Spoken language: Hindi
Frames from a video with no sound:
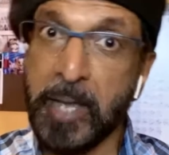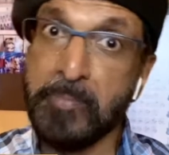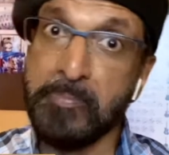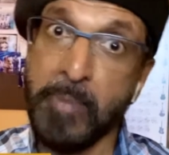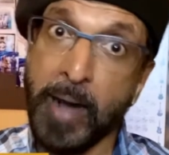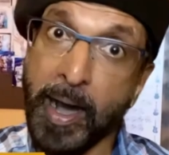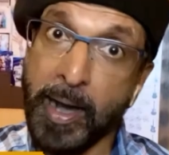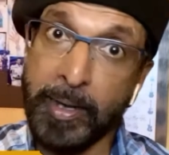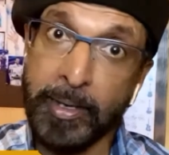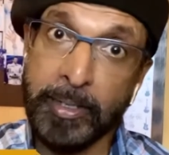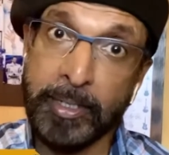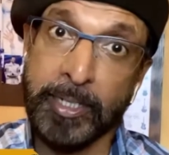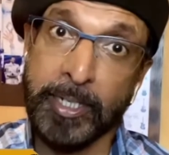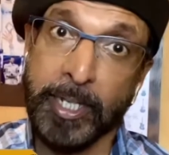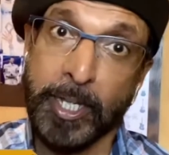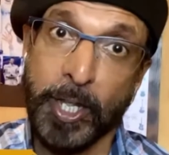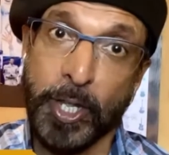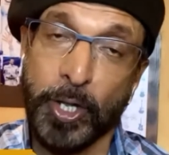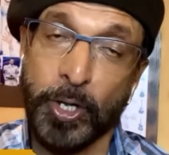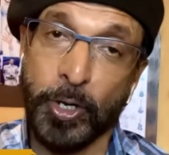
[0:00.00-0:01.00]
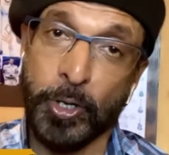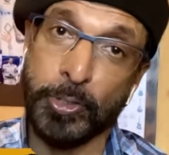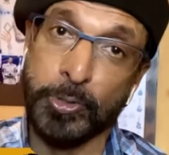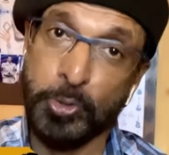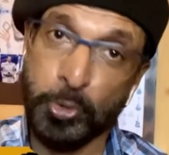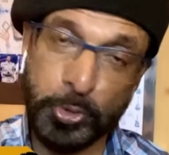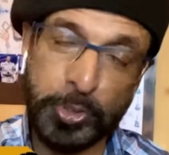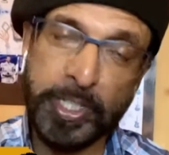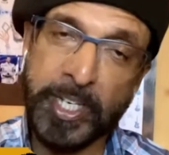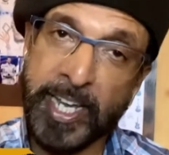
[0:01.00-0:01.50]
है माँ और
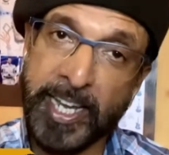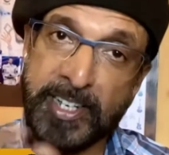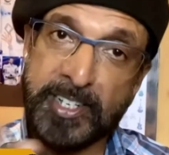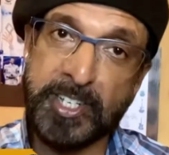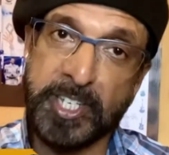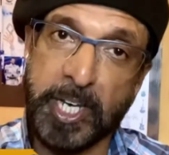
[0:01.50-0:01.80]
दूसरी है